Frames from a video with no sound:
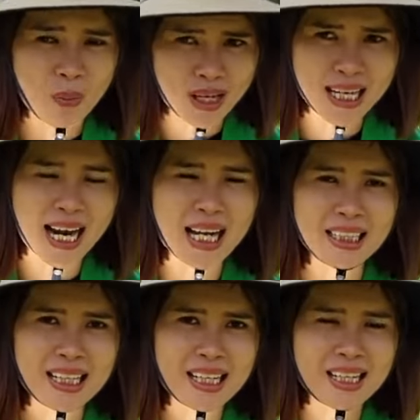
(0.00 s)
ngoài ra
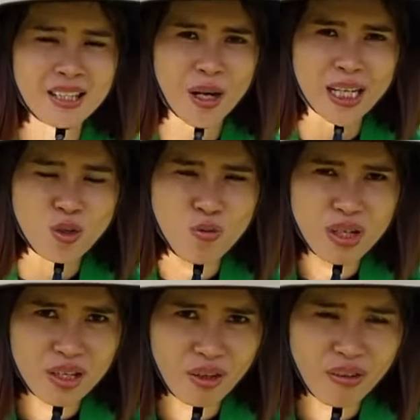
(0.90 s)
thì ở trong ngoài trung
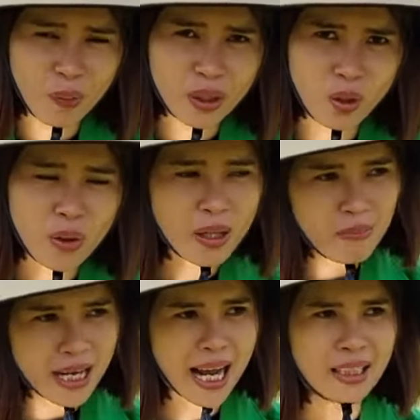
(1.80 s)
vi lượng và nguyên tố
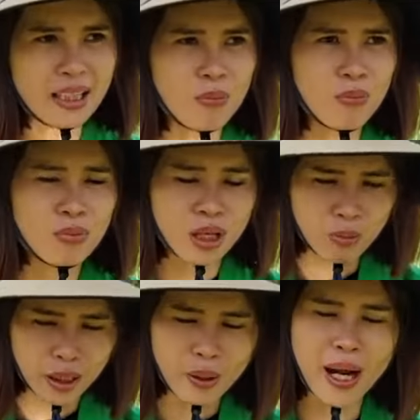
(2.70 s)
hiếm ra thì
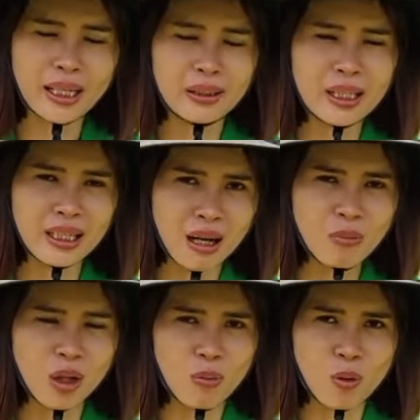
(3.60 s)
trong cái hoàng thiên
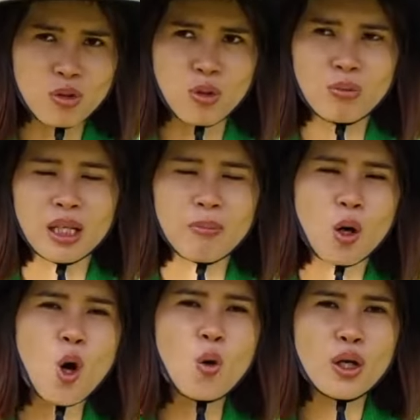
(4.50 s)
long còn bổ sung thêm
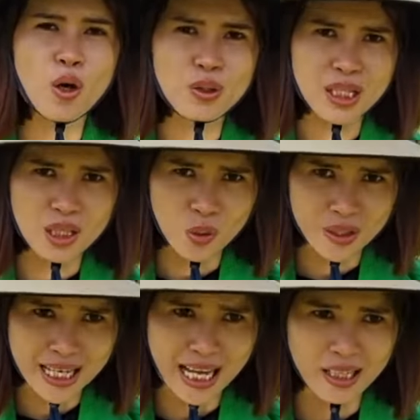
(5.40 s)

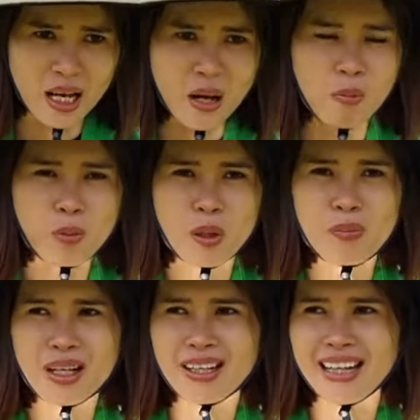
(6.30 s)
oleochitosan, một
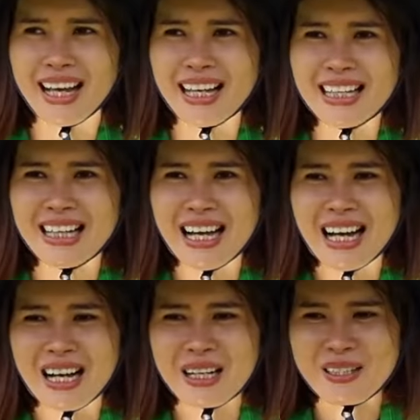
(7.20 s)
trong những cái
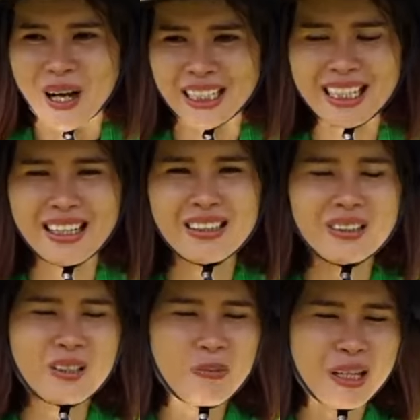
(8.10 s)
à, hoạt chất
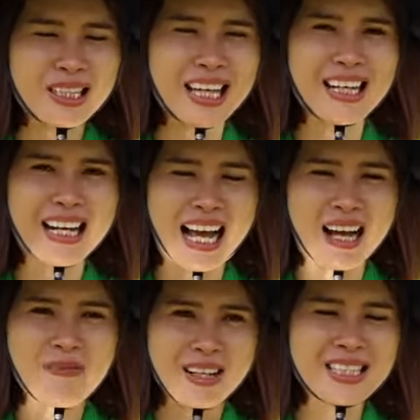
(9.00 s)
được mệnh danh
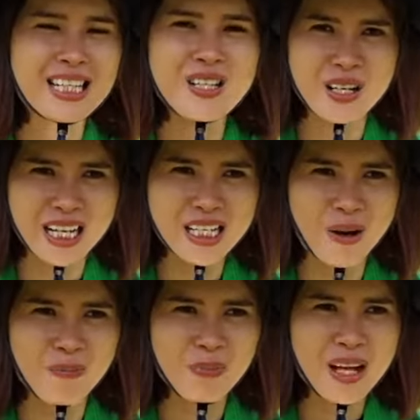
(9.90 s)
là vaccine cho cây trồng.